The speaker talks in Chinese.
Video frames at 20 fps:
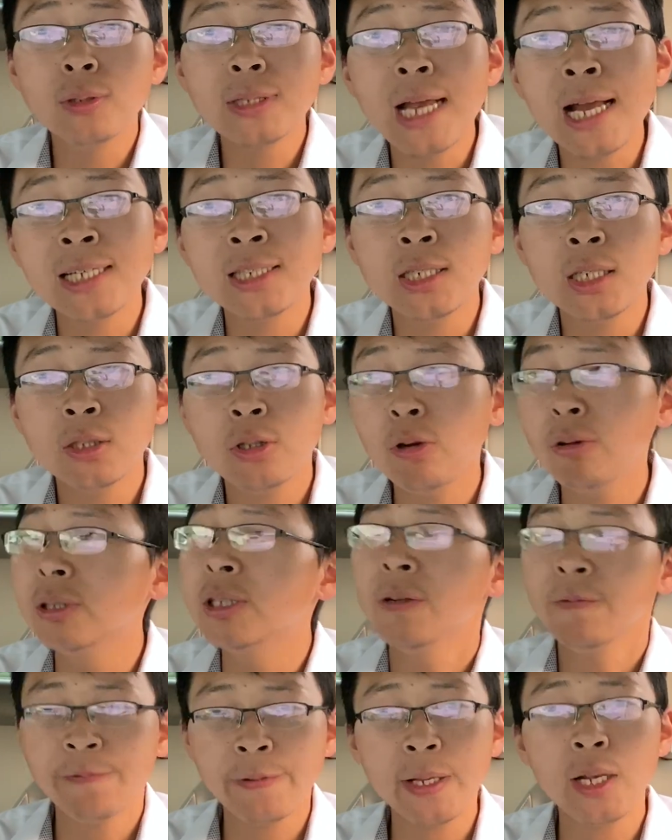炸机都已
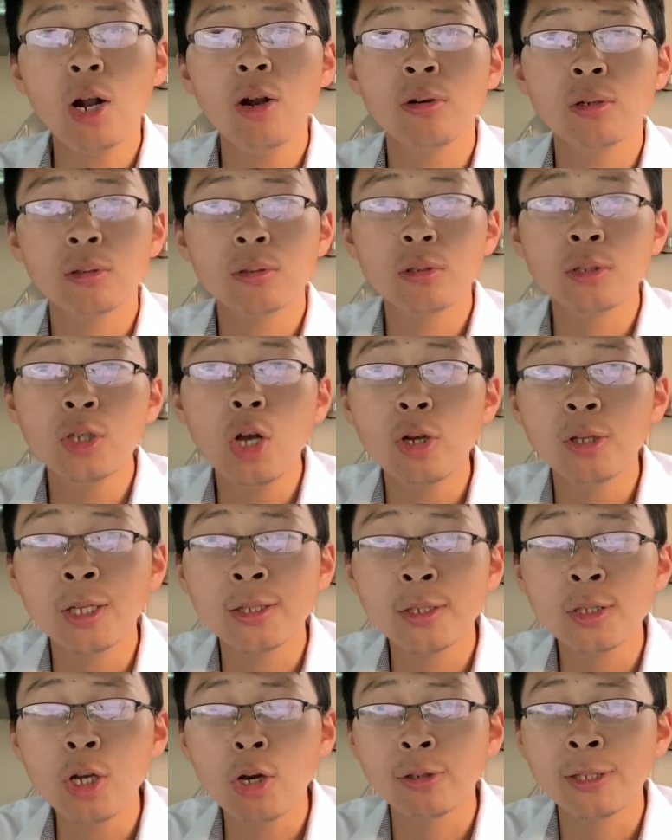经飞到绕他
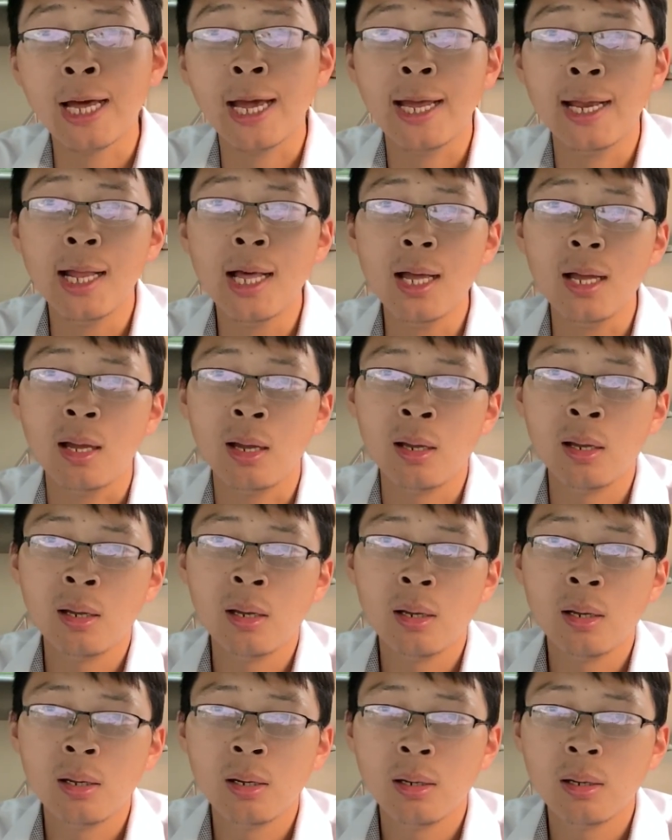绕台了，
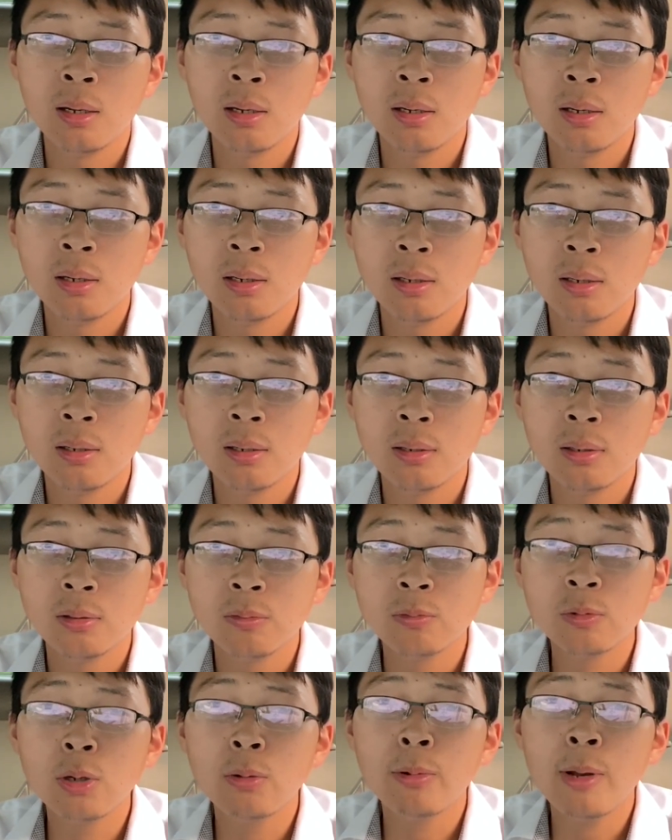
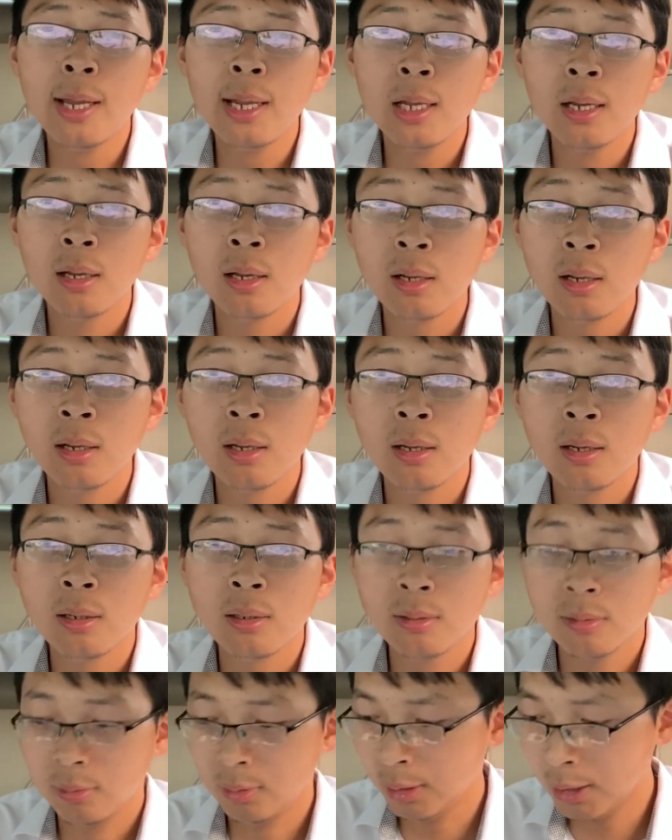对不对？
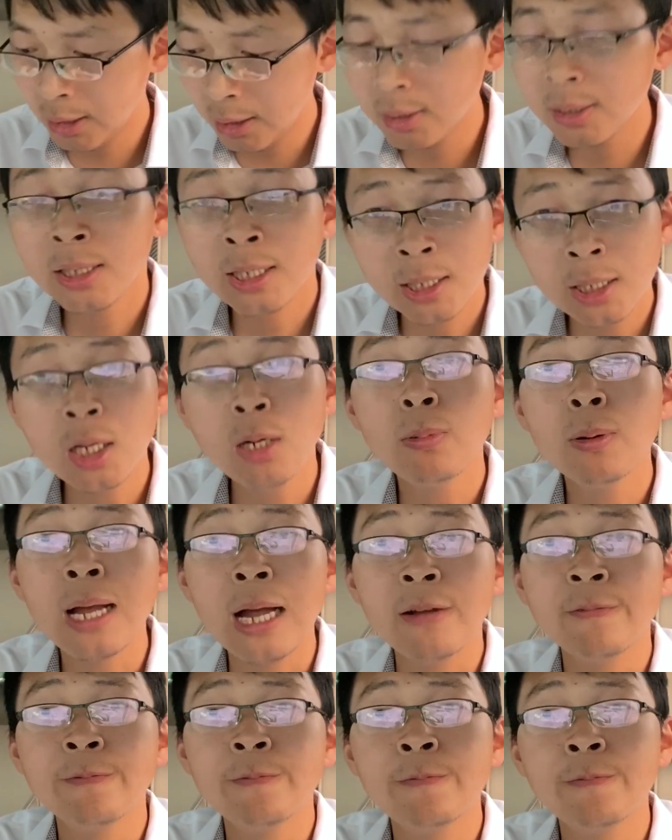你你都不
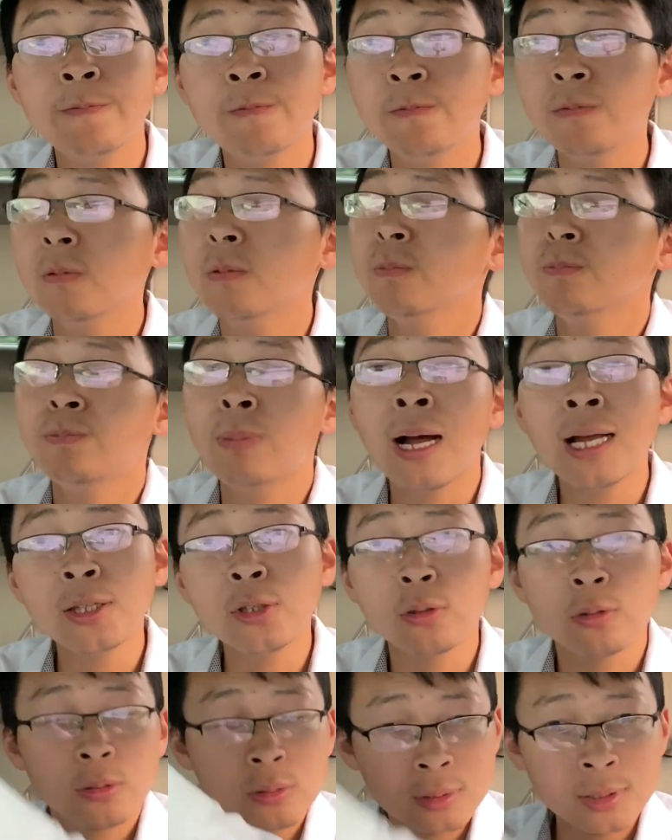敢把
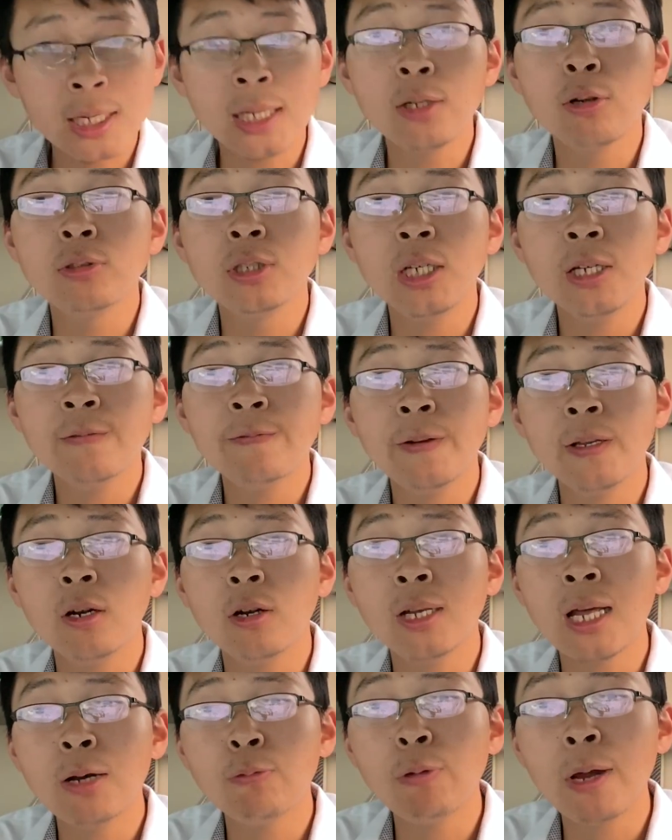战斗机飞到
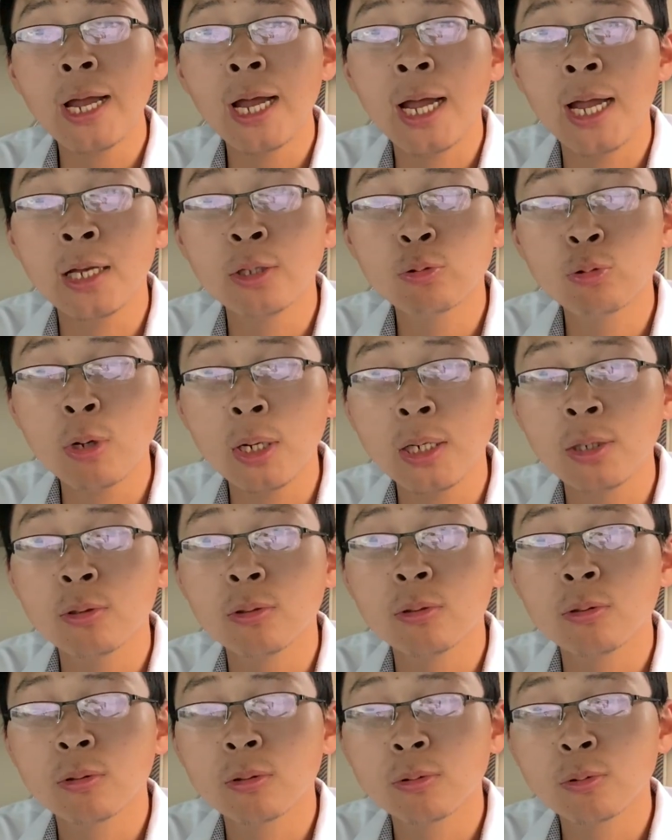他外海撞一
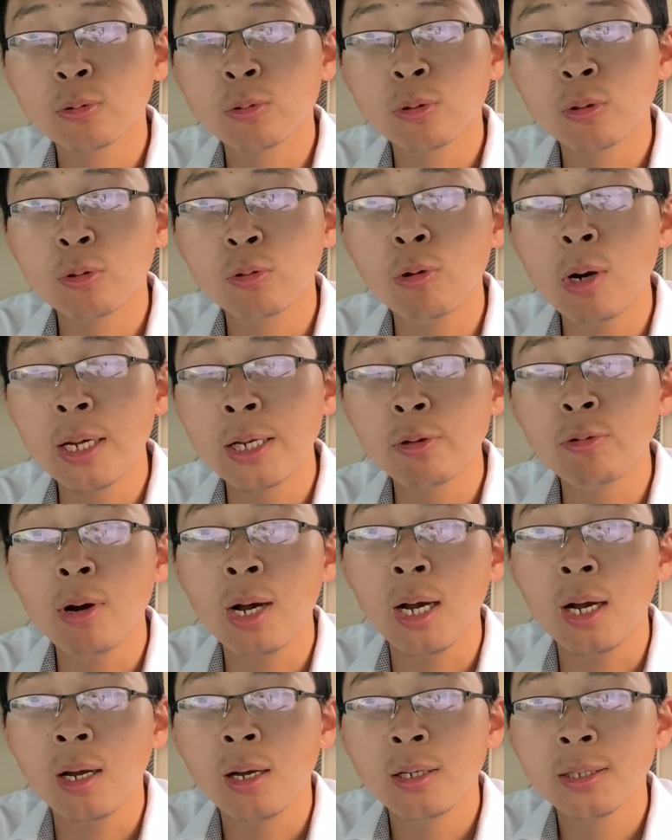逛一
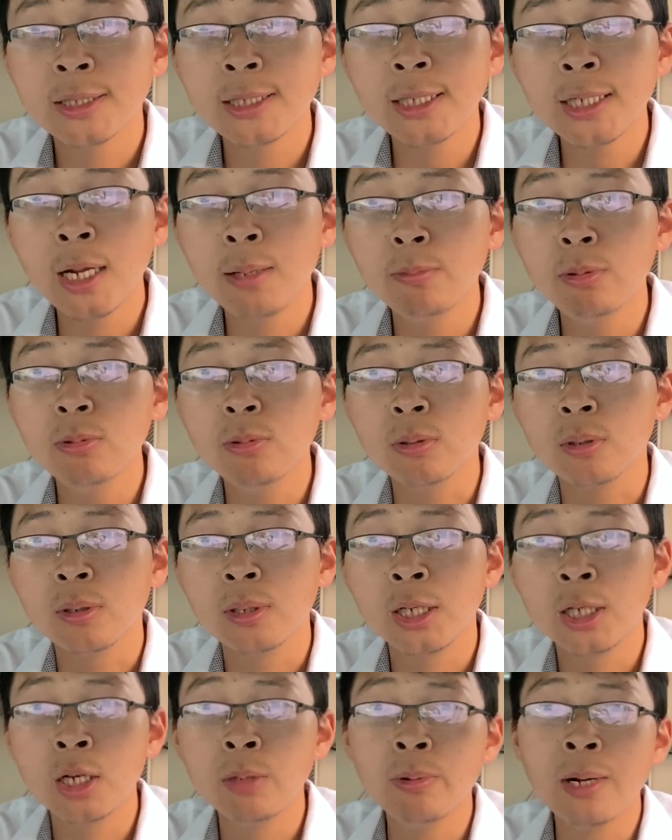逛散散步，
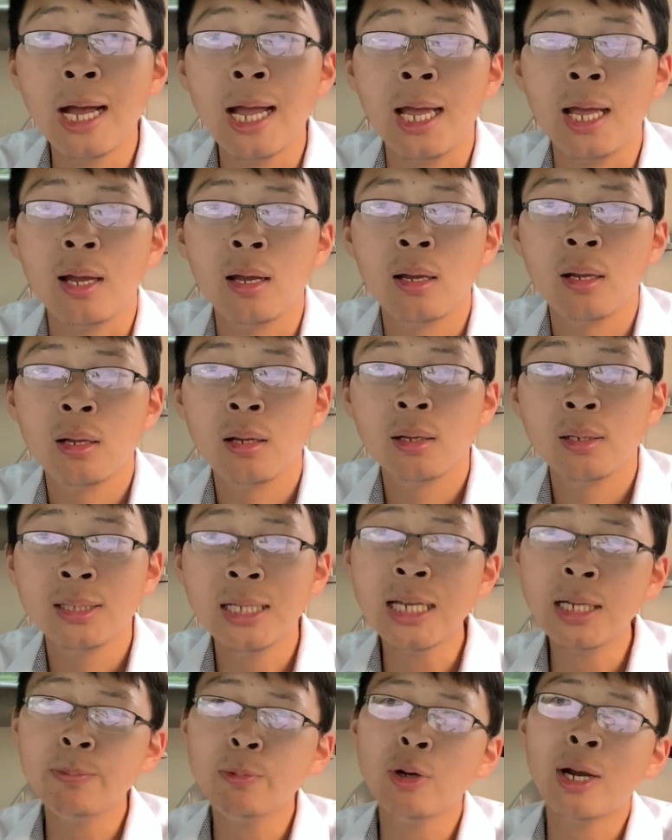你都不敢，
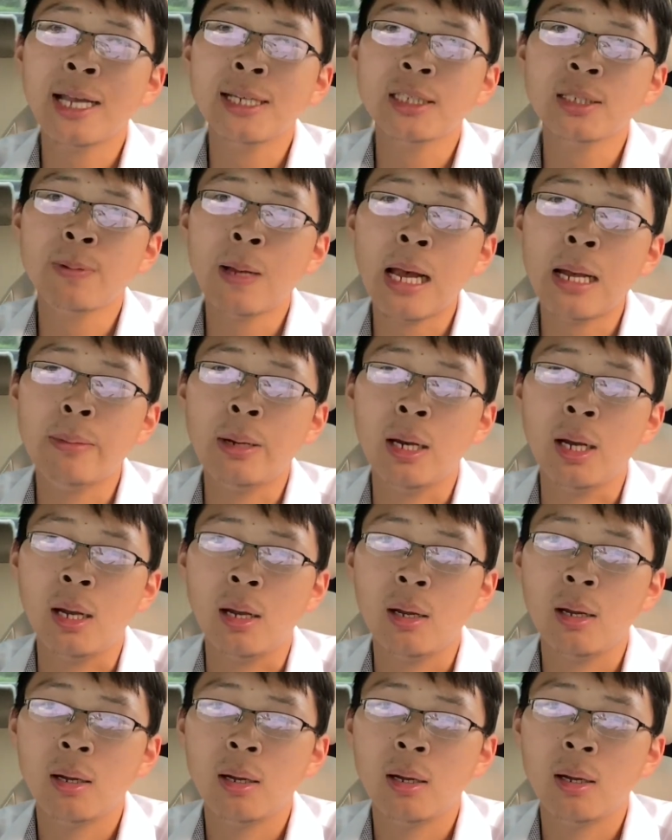那你不还是怕吗？